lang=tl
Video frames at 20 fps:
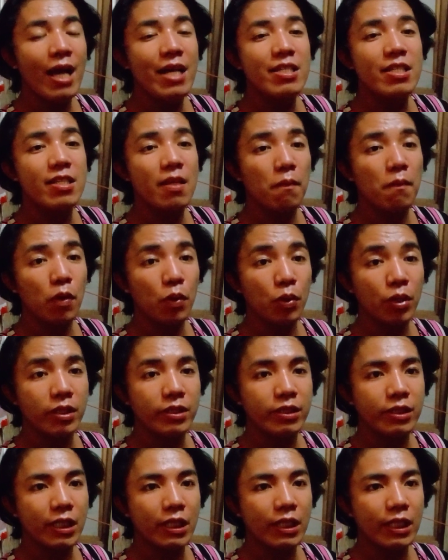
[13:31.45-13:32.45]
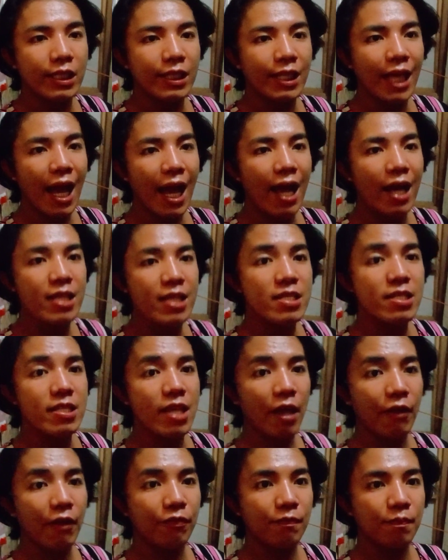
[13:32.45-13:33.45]
sa Belgian City na
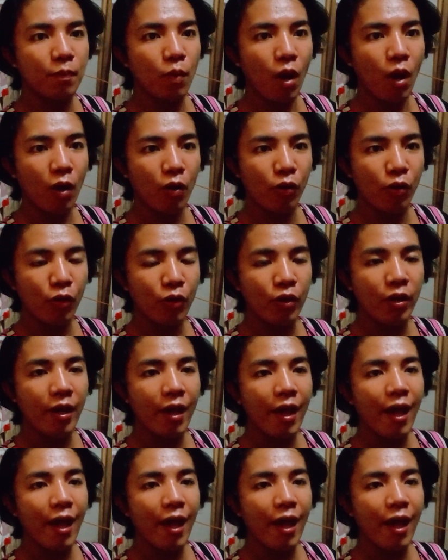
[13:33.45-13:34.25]
safe po ako.